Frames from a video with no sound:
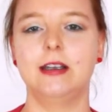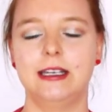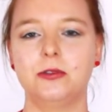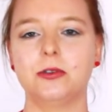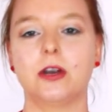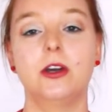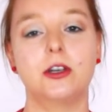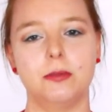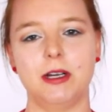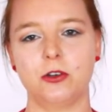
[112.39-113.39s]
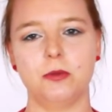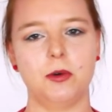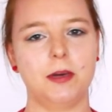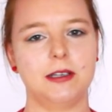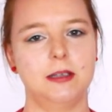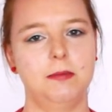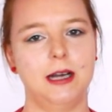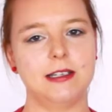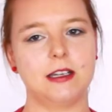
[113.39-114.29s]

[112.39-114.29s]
Et donc, comme argument principal,